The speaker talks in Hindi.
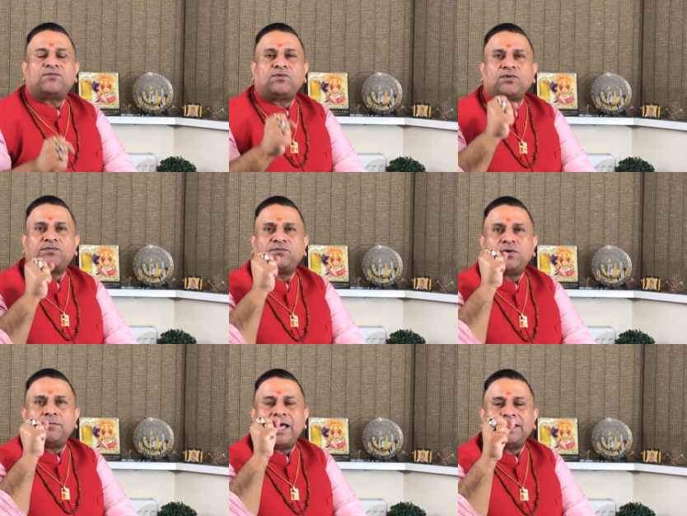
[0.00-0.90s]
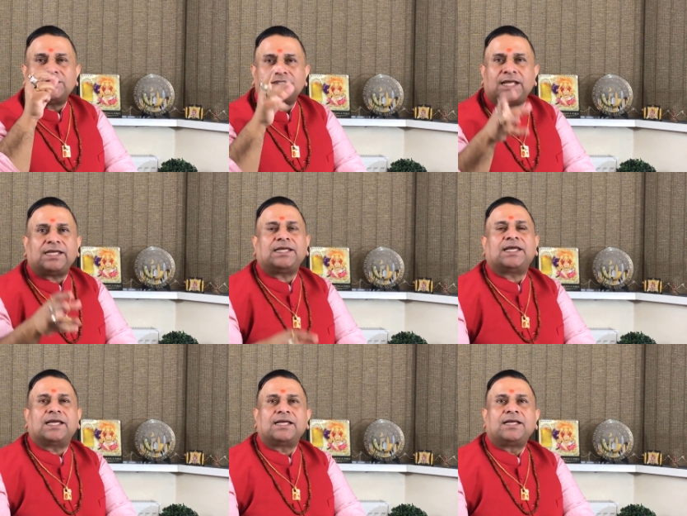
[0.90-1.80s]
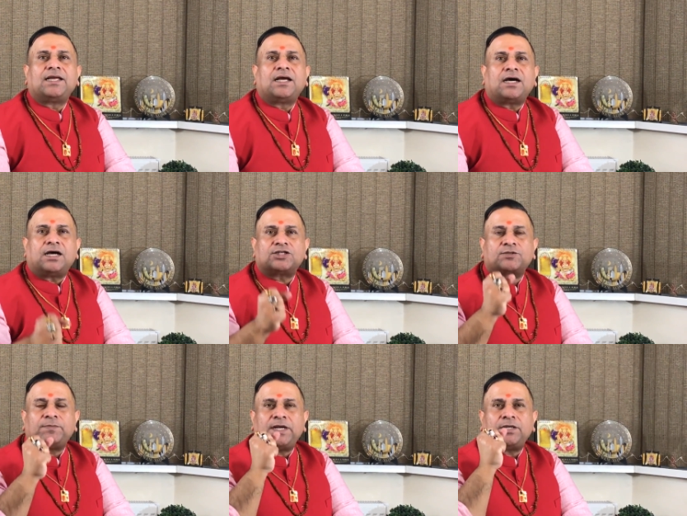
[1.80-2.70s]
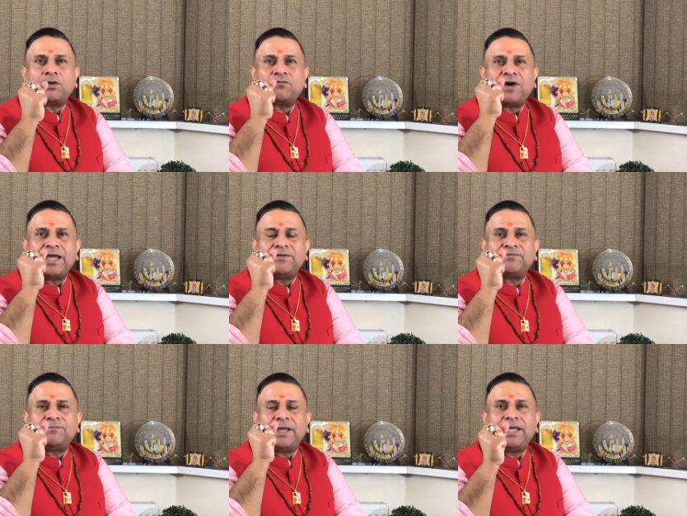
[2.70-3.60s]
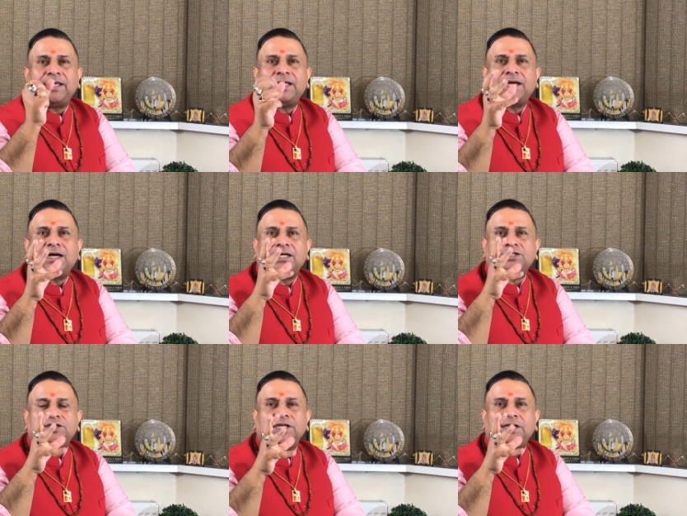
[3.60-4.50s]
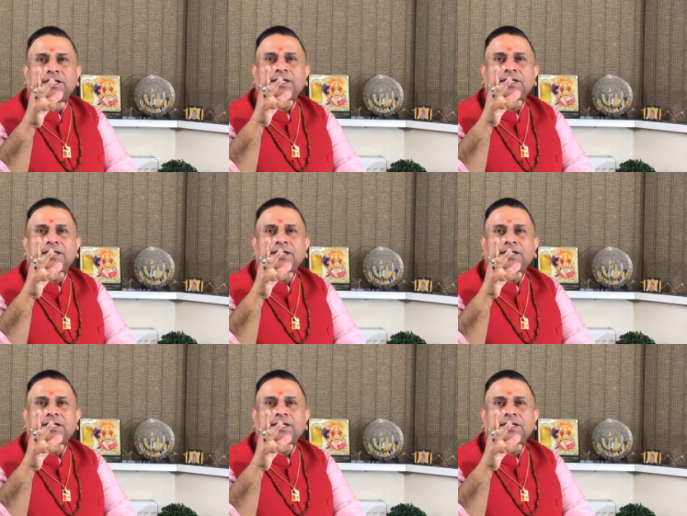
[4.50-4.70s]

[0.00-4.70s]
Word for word: फ्रूटफुल मैरिज नहीं है हस्बैंड और वाइफ में अच्छी